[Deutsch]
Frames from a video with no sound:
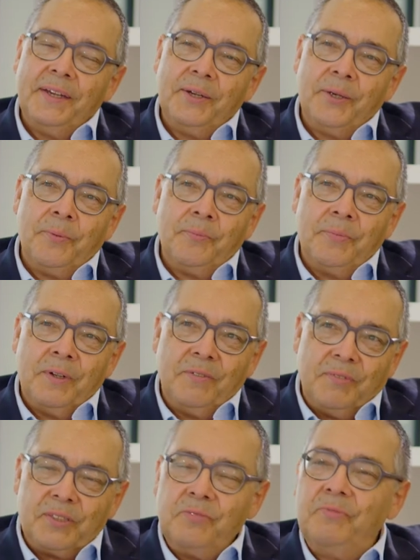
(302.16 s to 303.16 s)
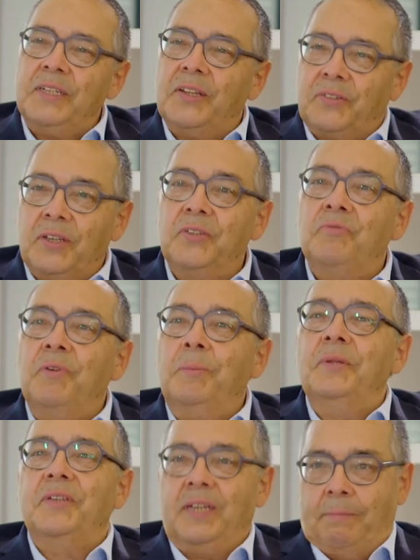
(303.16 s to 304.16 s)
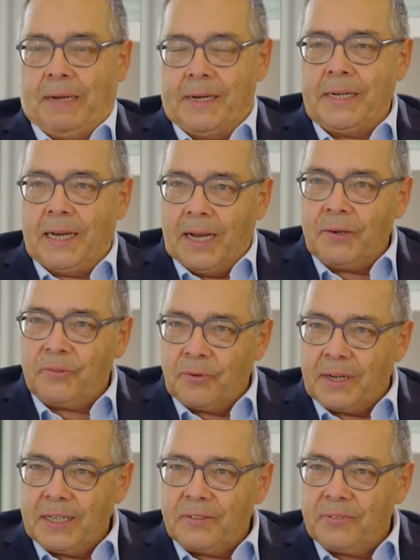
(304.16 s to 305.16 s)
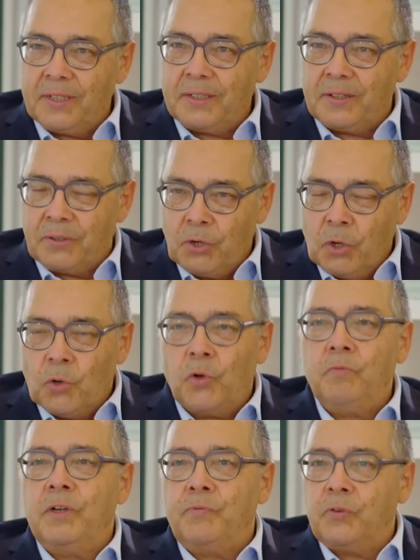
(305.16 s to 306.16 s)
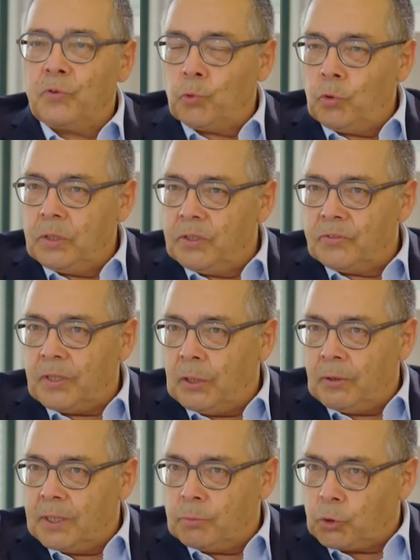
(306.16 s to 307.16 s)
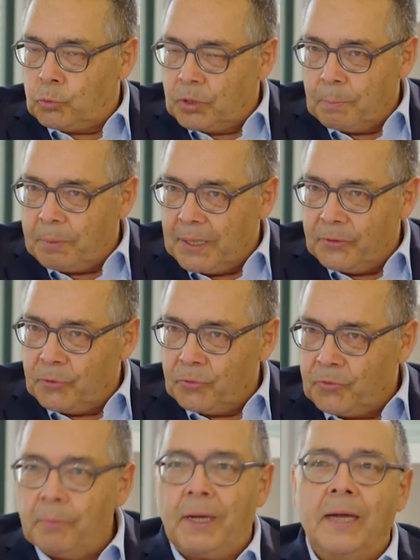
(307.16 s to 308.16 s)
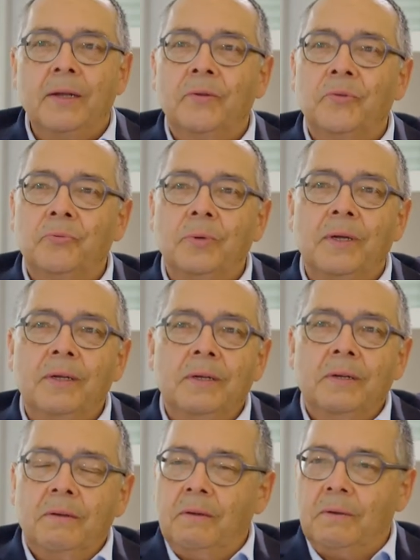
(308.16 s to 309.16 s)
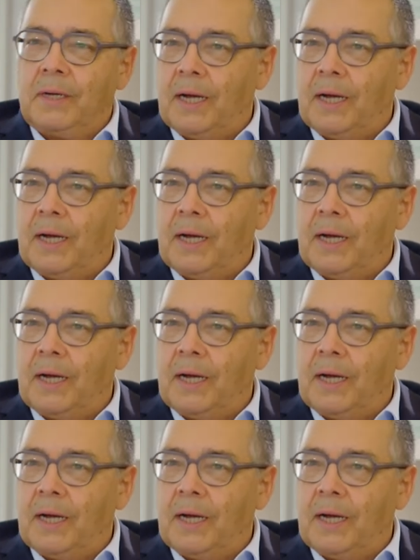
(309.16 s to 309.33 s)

ähm, wissen, wie das ist, wenn man sich in einem anderen Land zurechtfindet. Und wir versuchen das auch im Studienplan so zu machen, dass wir äh,